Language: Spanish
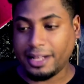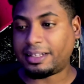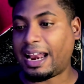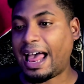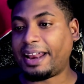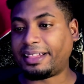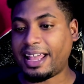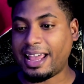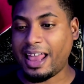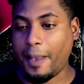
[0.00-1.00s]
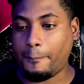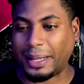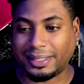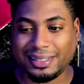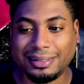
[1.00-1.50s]
del arte y el
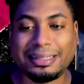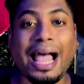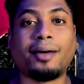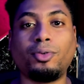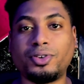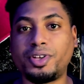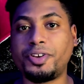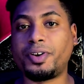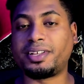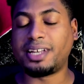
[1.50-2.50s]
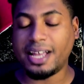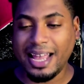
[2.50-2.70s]
espectáculo, señores.